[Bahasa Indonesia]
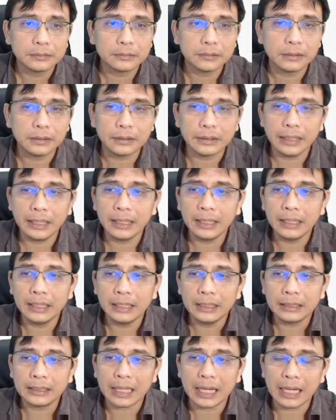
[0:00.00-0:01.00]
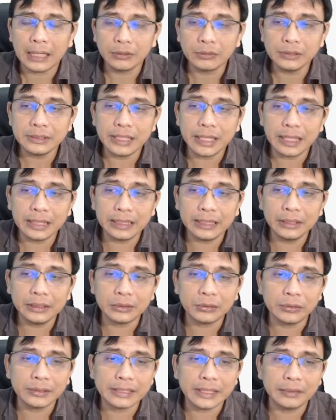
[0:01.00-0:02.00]
Oke. Nah, harusnya ini
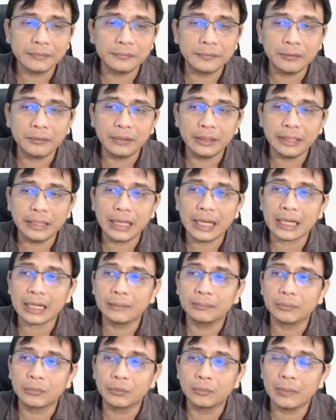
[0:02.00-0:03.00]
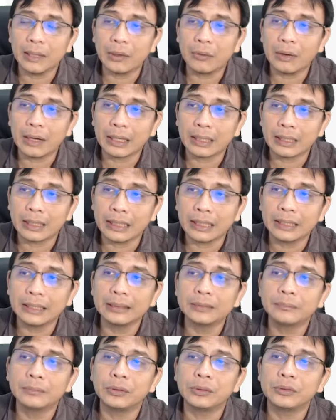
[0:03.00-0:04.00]
tulisan view ini akan berubah warna
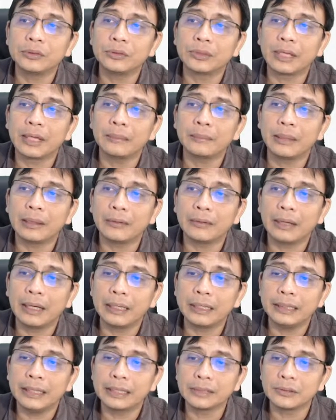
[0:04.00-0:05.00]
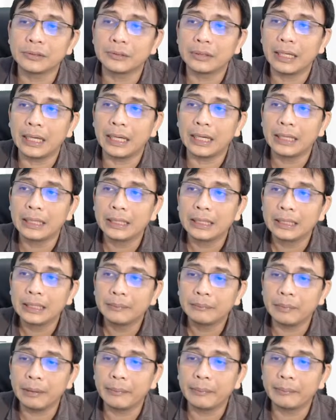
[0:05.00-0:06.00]
menunjukkan bahwa dia sudah
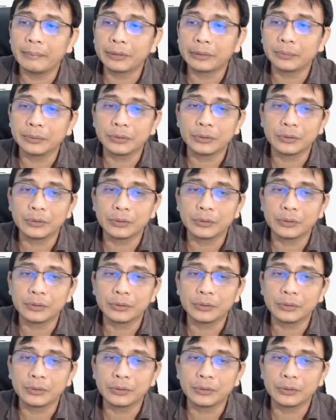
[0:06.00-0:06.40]
memang betul-betul